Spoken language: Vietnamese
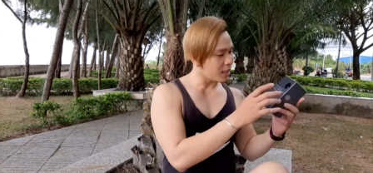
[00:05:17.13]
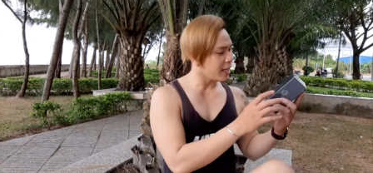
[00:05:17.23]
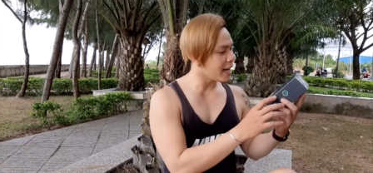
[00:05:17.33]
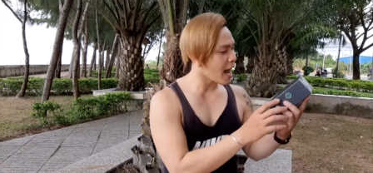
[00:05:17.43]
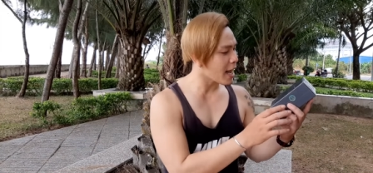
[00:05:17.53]

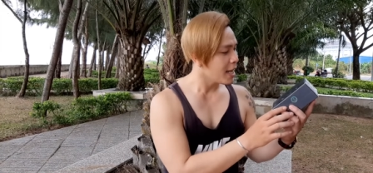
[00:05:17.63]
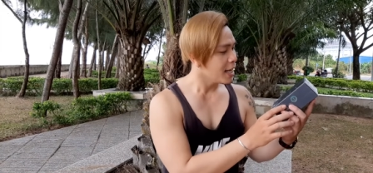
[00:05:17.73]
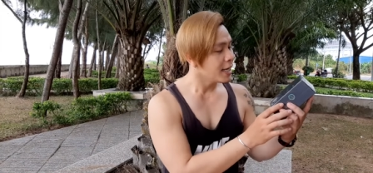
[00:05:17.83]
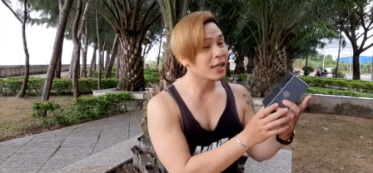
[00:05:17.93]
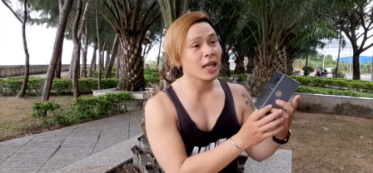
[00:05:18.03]
thì đây
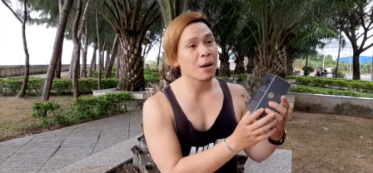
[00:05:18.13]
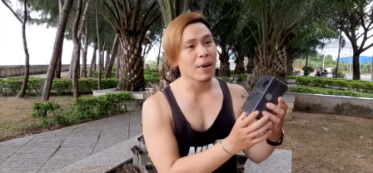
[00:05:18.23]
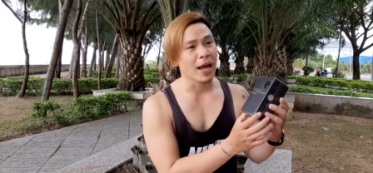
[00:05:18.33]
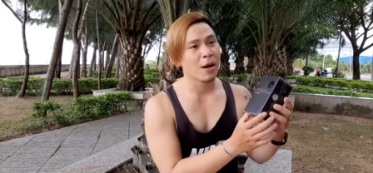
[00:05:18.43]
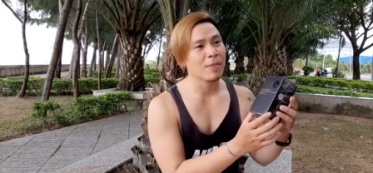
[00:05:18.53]
hương thơm
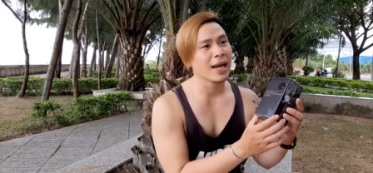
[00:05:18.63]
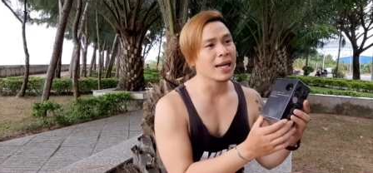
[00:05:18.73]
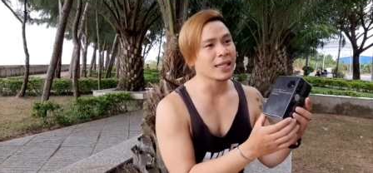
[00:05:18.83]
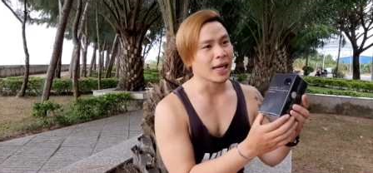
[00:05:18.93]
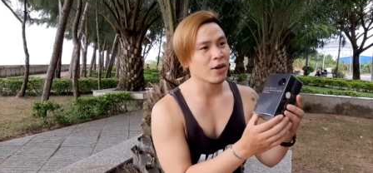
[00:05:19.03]
ngày hôm nay
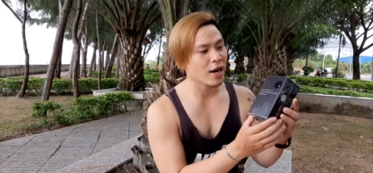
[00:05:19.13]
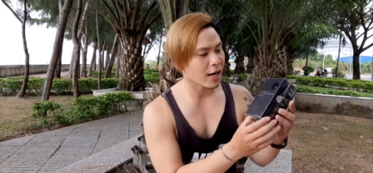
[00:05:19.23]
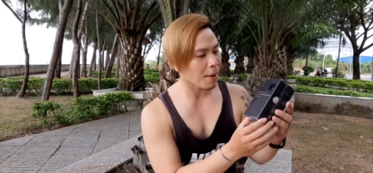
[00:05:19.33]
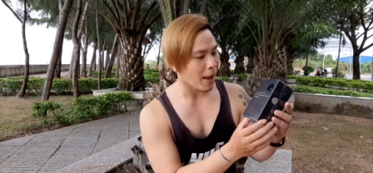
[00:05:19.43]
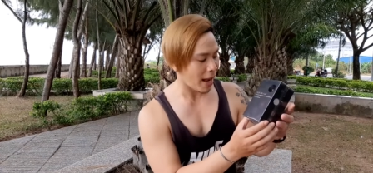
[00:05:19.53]
lĩnh sẽ nói
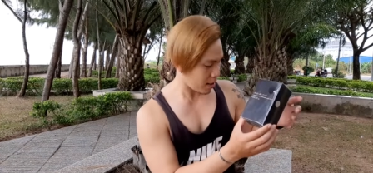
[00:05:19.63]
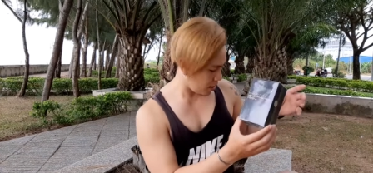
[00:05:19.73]
đến các bạn